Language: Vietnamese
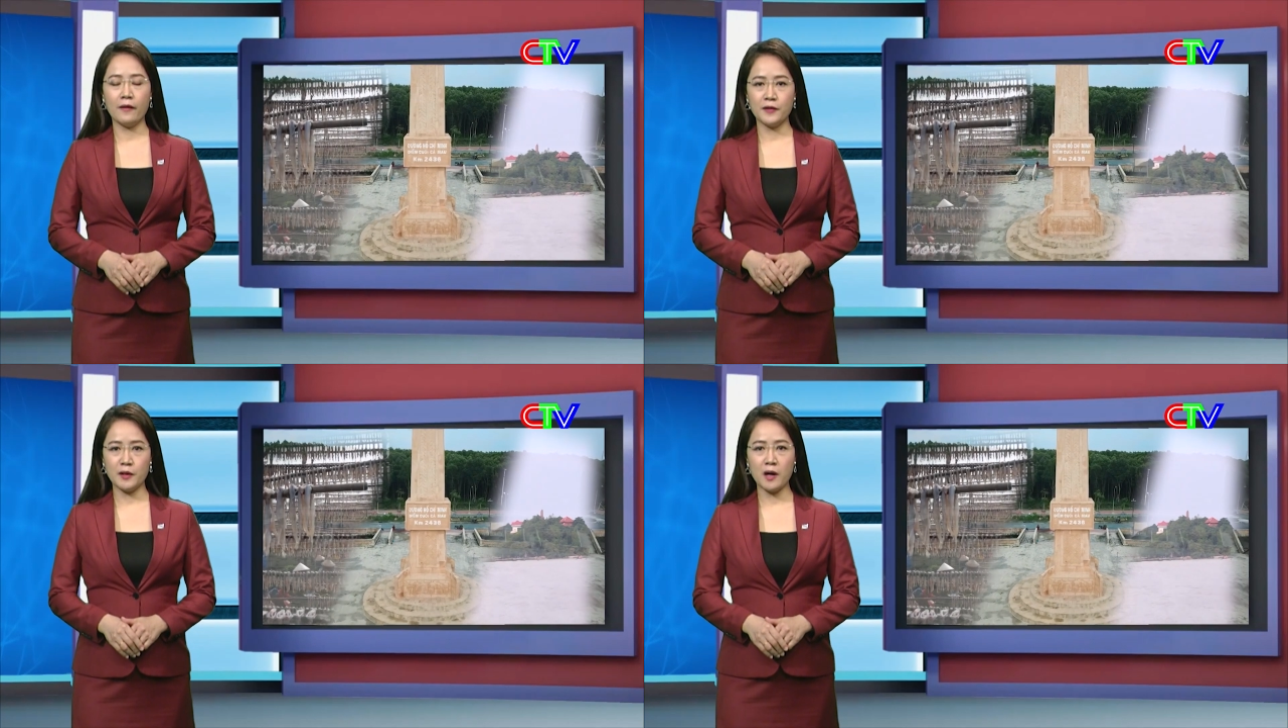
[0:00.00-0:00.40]

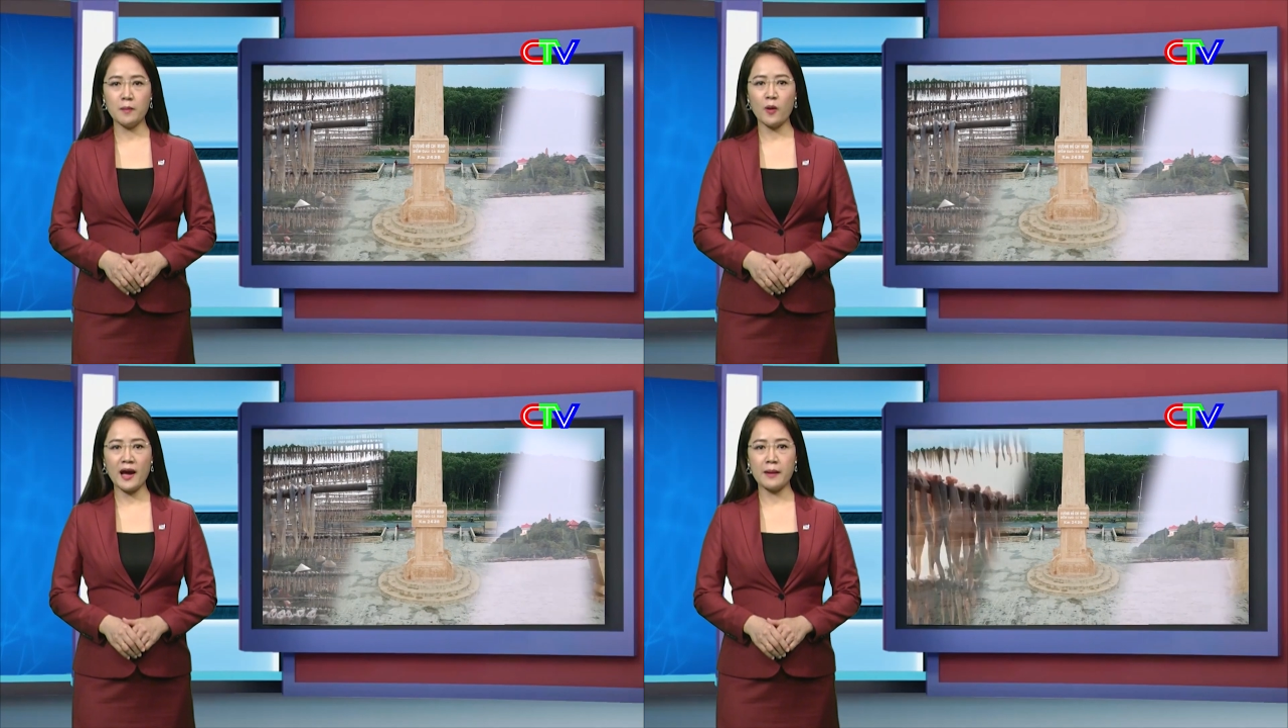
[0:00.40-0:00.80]
Chiều
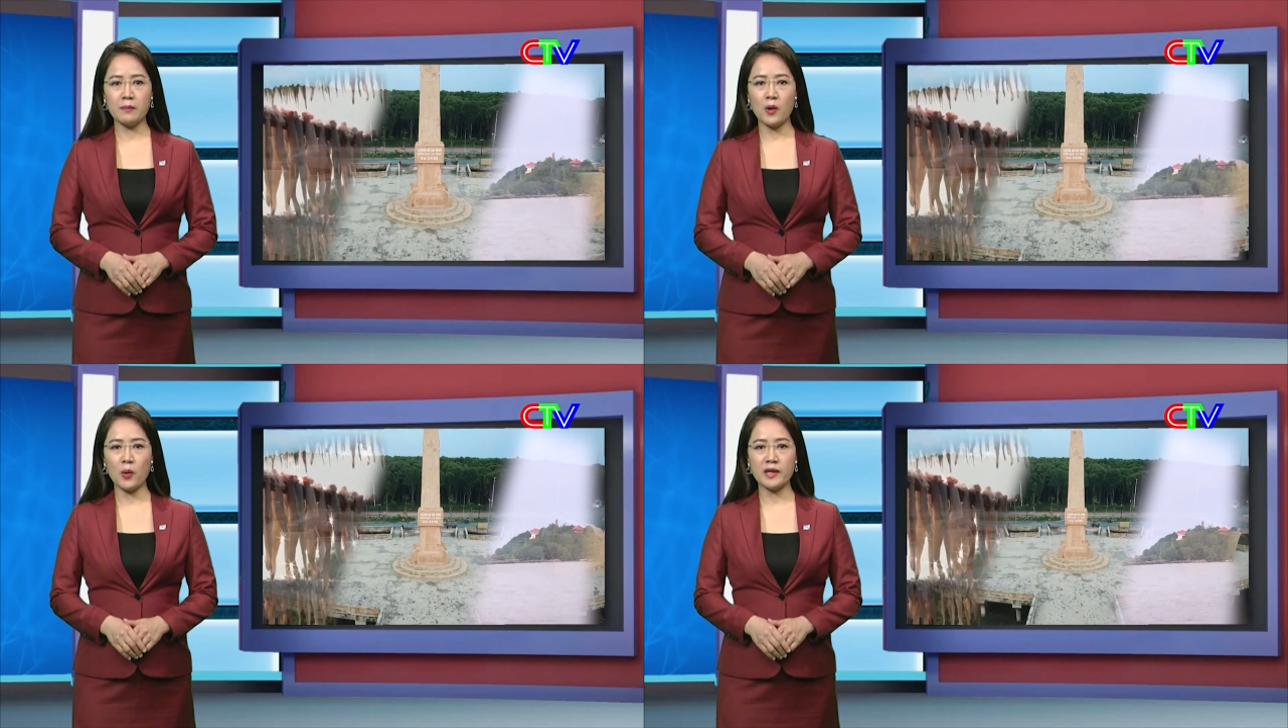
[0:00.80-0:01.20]
hôm qua,
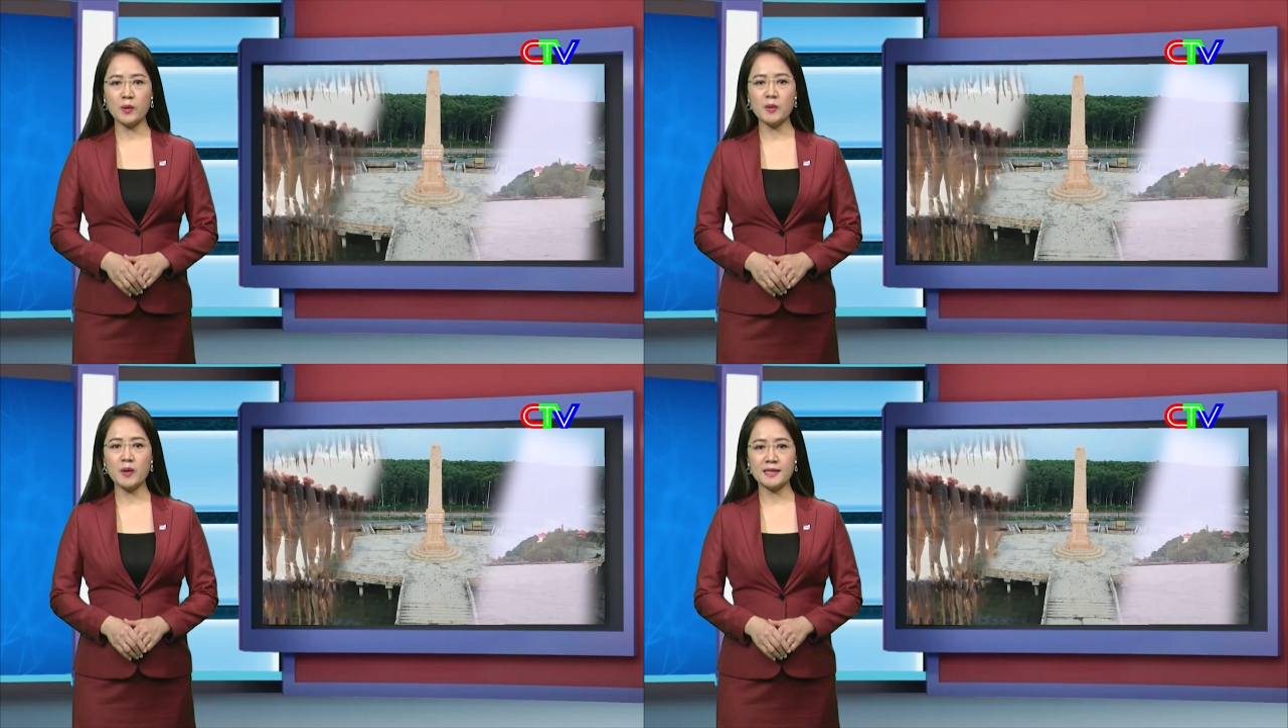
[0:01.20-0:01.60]
Bộ Chỉ
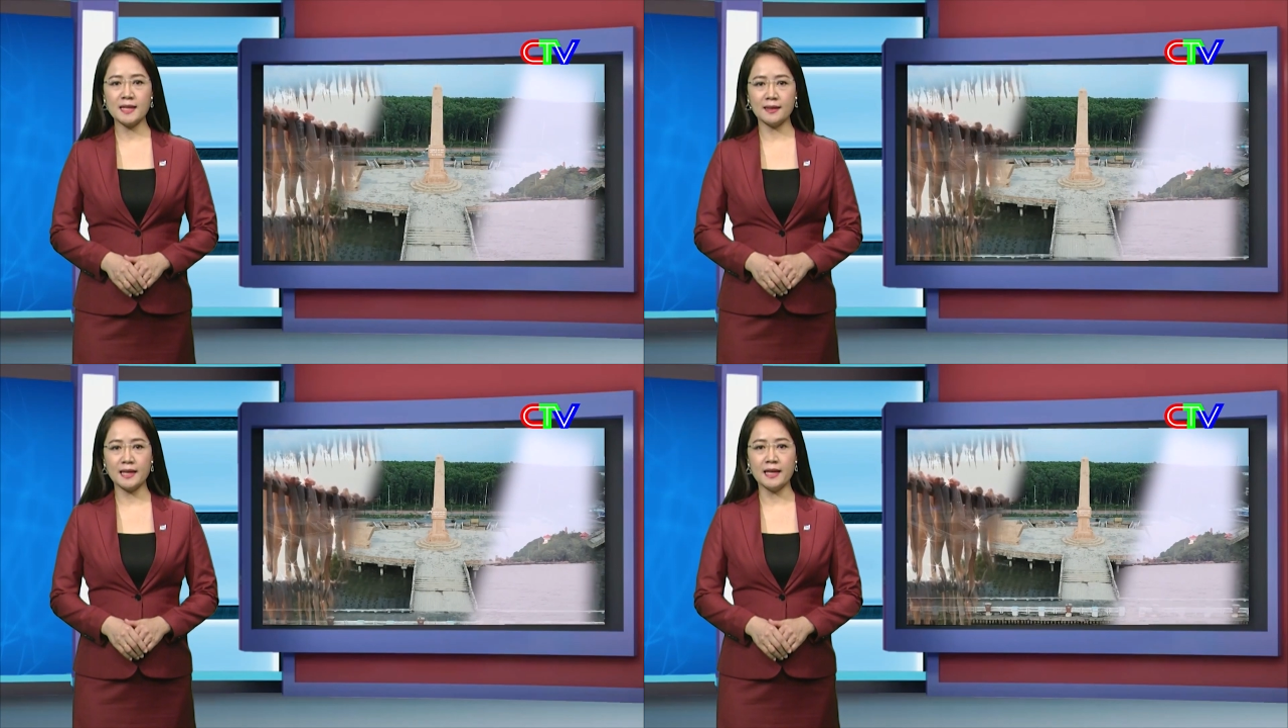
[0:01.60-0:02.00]
huy quân
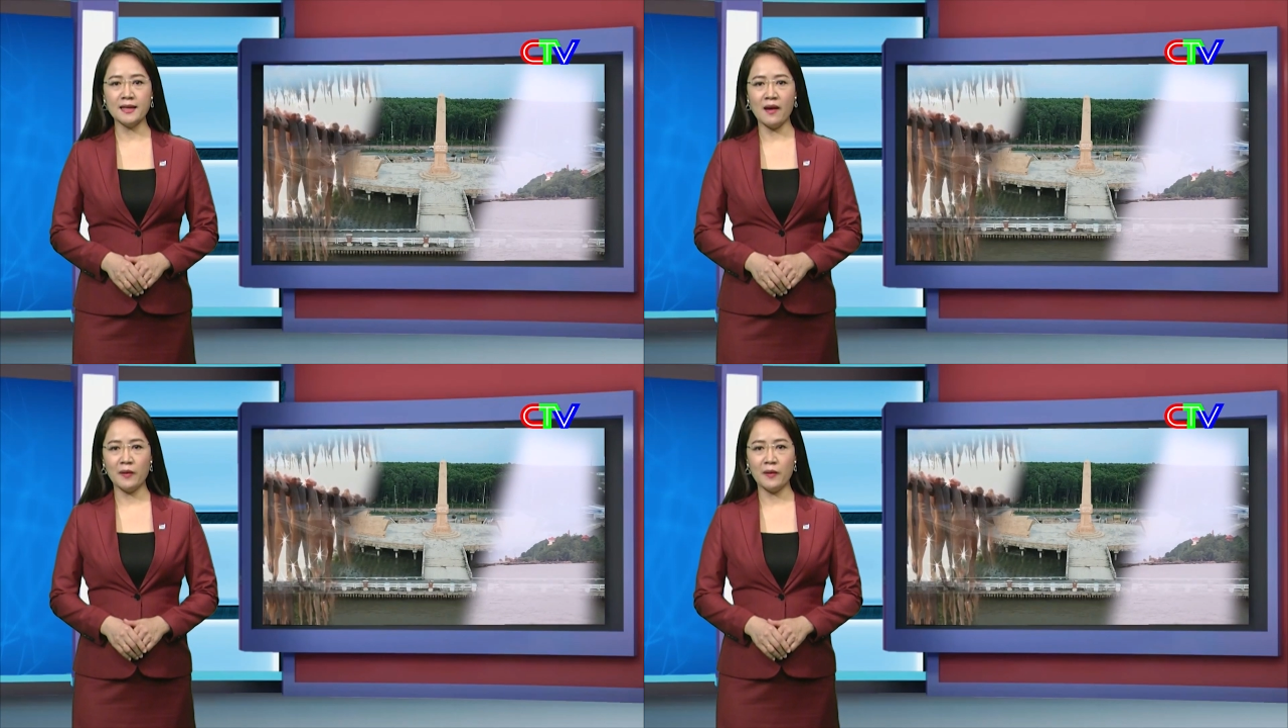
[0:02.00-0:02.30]
sự tỉnh